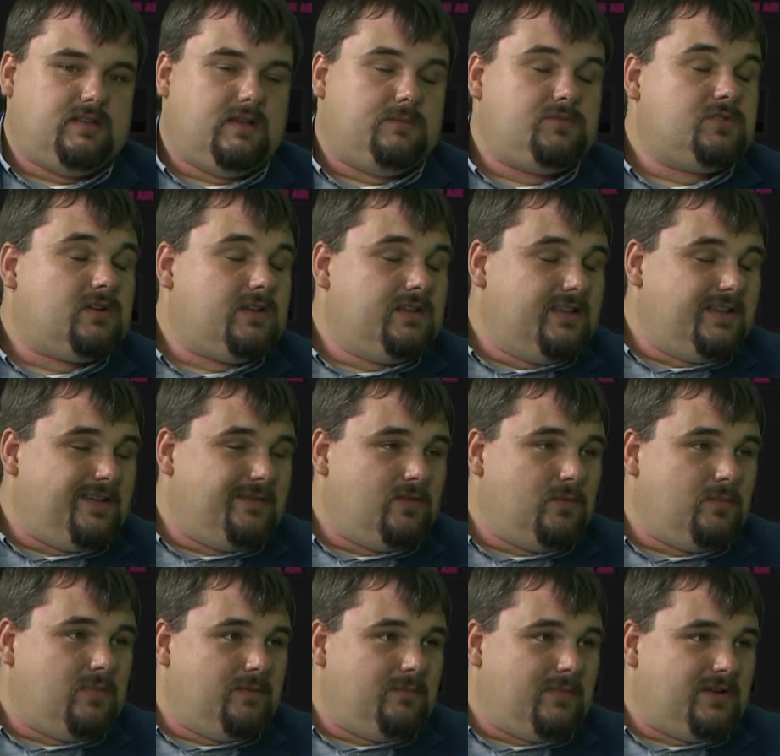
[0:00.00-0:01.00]
Na przykład
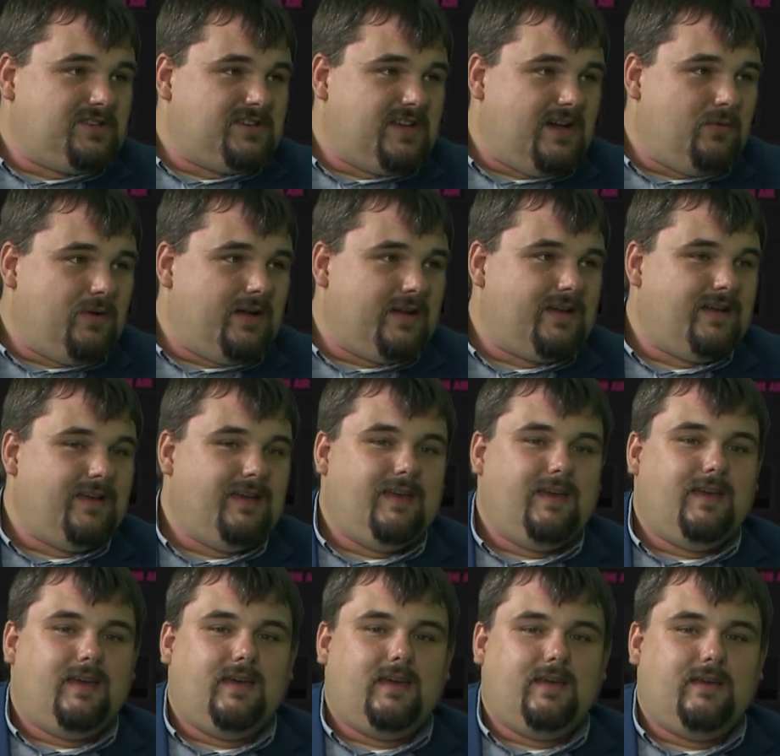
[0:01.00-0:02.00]
niedawno Pan Marszałek
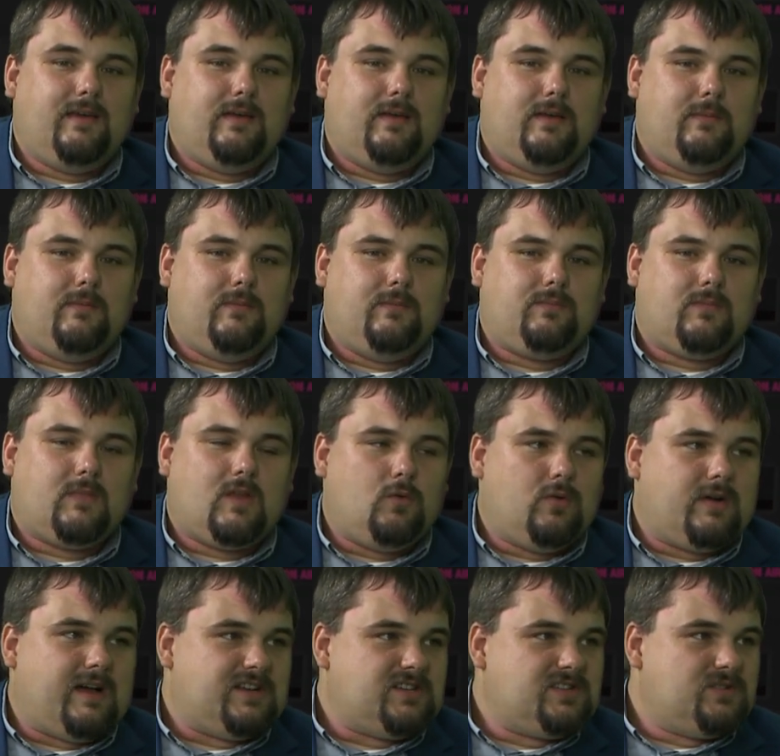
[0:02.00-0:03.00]

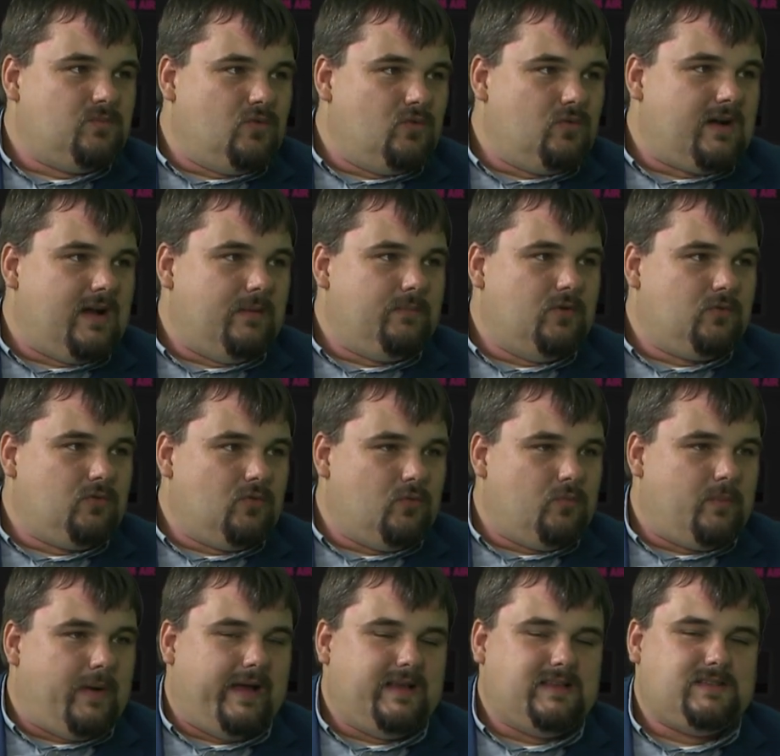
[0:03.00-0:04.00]
Łukasz Smułka był tu u
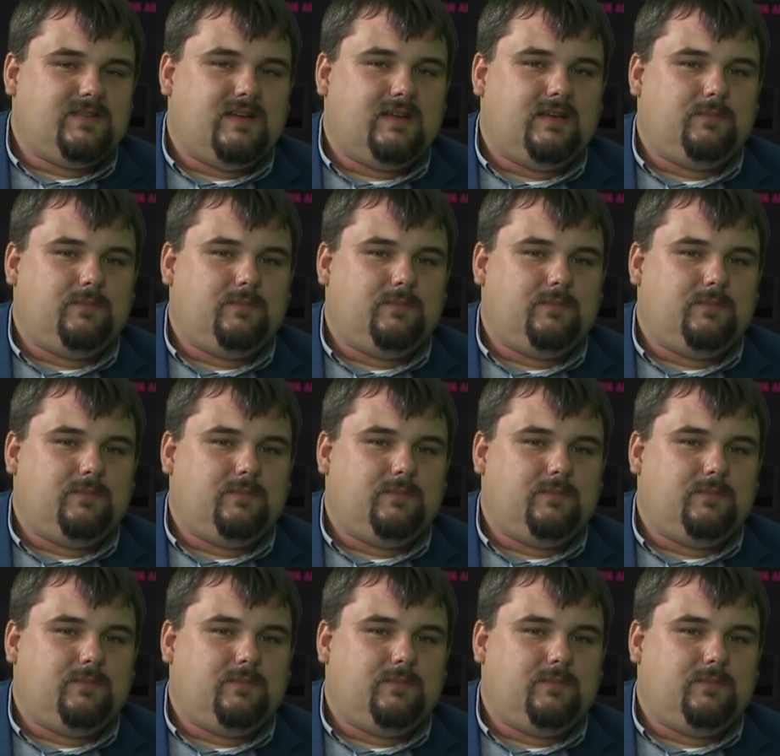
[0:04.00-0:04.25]
Państwa